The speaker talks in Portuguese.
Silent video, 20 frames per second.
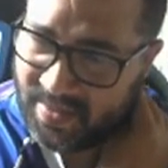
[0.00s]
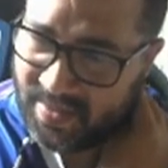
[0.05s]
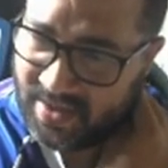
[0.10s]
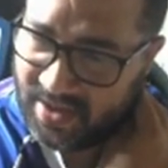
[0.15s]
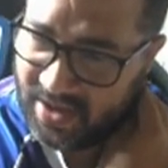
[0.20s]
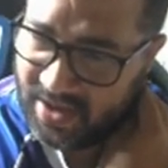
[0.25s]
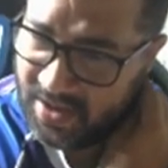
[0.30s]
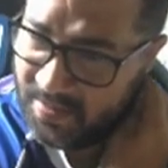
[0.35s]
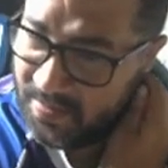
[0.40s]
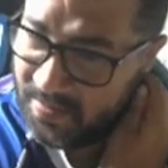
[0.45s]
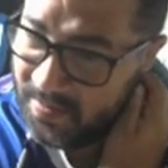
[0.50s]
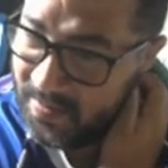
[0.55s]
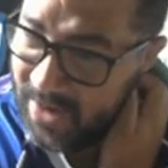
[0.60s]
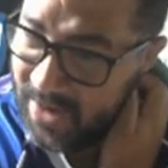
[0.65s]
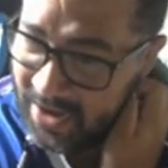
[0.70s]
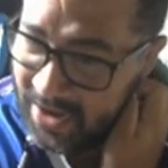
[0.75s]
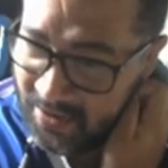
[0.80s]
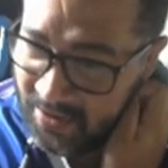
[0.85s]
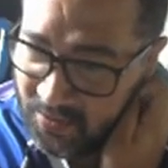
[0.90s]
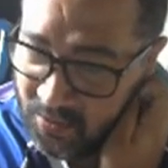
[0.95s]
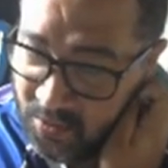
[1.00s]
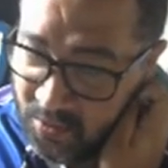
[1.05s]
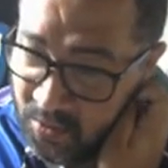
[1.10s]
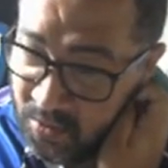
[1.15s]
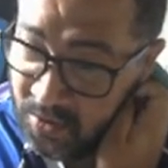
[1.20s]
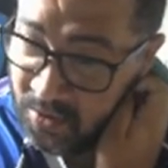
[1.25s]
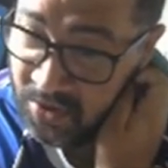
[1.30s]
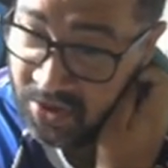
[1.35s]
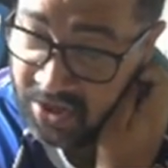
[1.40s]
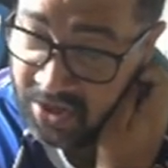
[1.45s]
Que bagulho
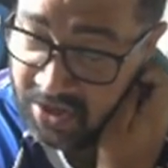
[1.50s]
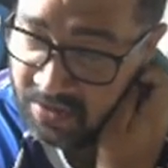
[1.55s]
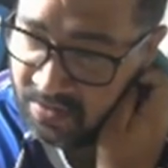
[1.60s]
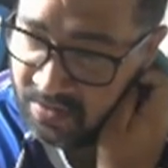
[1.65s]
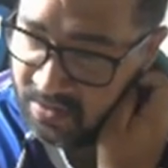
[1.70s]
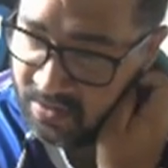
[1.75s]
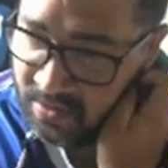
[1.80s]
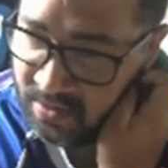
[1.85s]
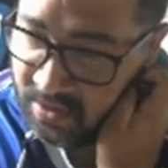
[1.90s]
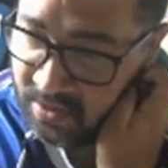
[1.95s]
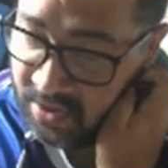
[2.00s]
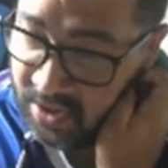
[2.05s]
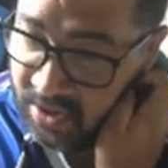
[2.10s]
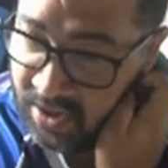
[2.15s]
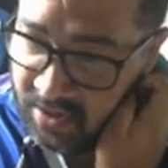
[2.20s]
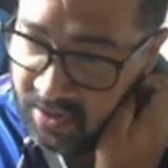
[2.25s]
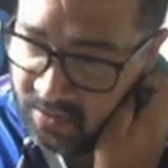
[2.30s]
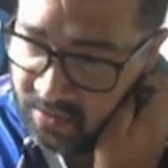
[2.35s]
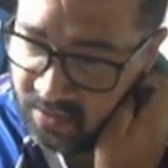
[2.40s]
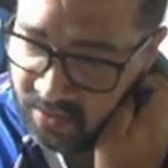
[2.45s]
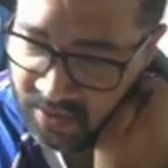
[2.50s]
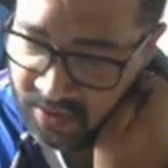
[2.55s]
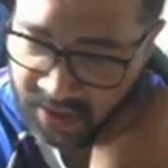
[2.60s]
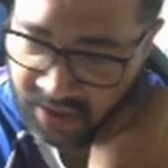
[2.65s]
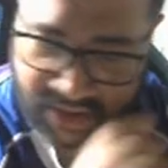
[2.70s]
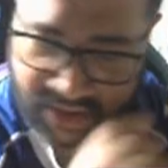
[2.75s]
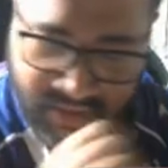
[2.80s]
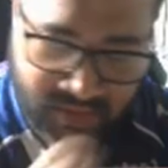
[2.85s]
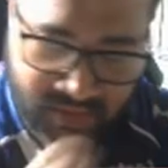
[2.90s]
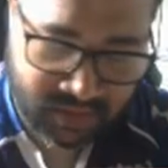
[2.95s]
lindo, lindo,
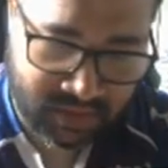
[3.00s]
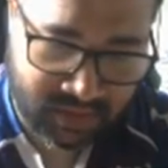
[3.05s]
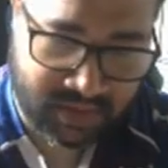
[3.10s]
lindo.